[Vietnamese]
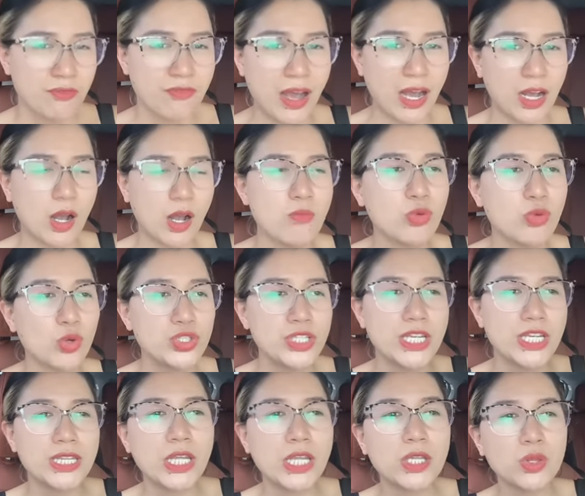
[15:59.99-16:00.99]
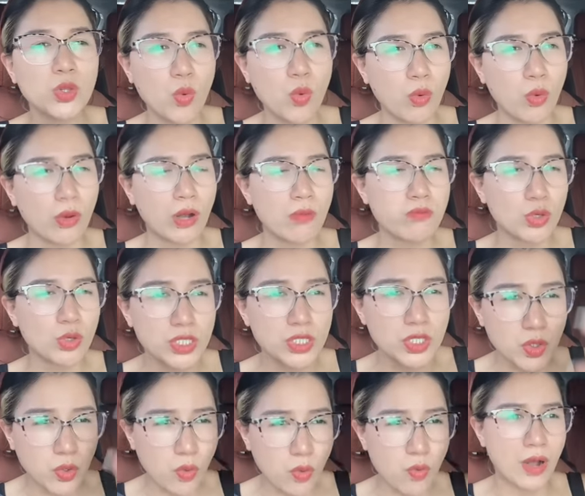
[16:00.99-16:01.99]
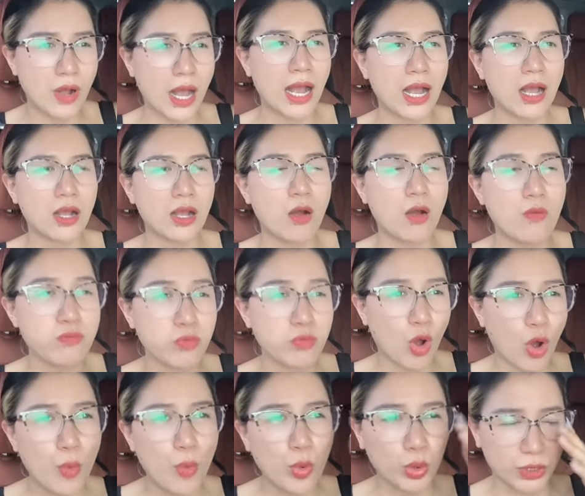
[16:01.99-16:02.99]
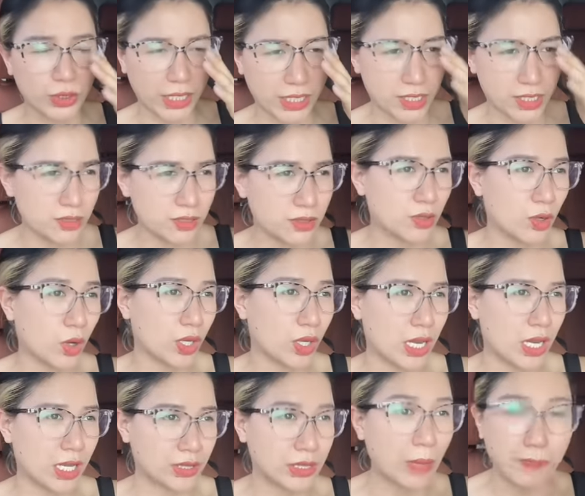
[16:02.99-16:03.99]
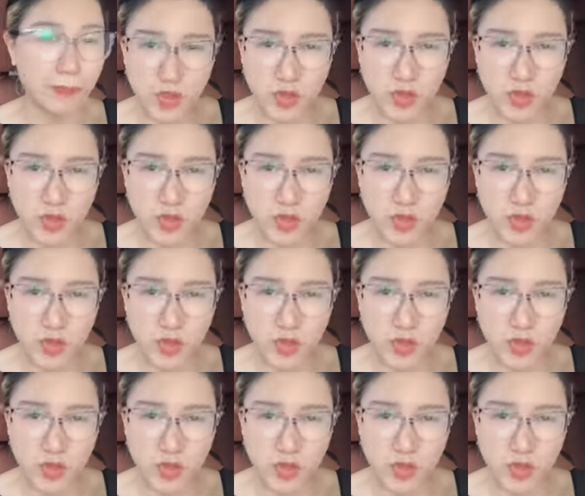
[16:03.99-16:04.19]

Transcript: và không có chí tiến thủ, không có sự cố gắng, không có một cái sự gọi là tập